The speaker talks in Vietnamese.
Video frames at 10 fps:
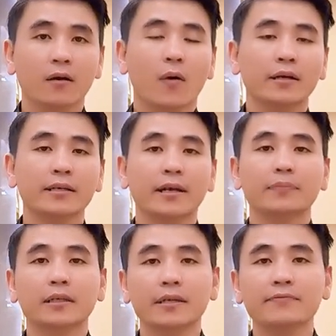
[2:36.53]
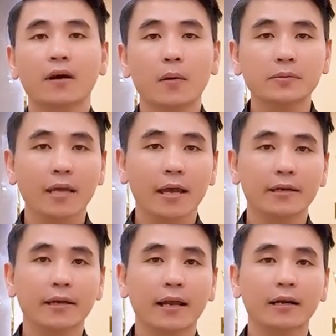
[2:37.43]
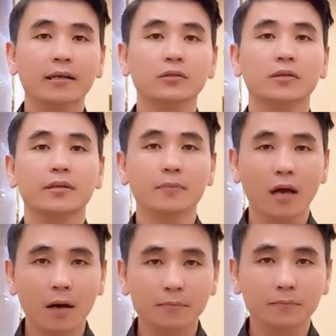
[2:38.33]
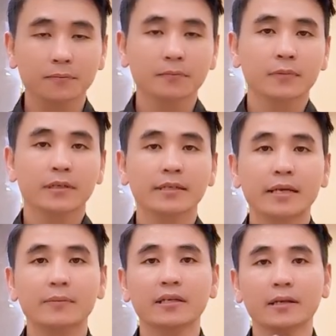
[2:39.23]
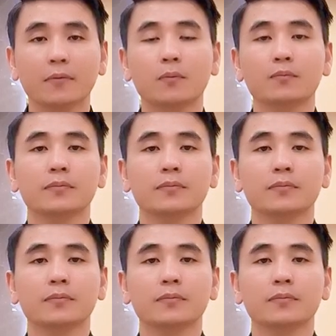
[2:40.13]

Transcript: hoặc truy cập trực tiếp vào website kỳ lân luxury.com để xem những danh mục,